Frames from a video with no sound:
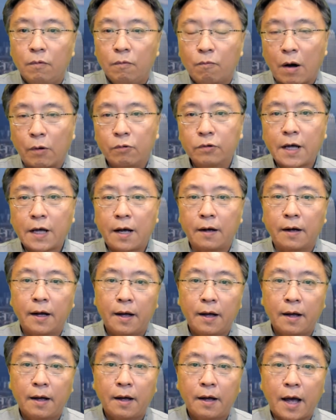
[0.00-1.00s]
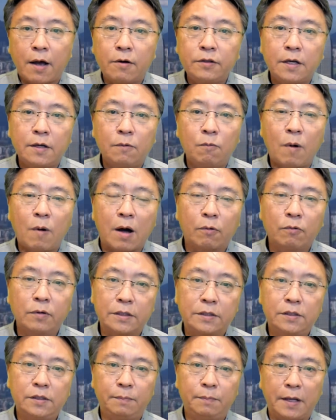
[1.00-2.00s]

网络上还有一些网络的视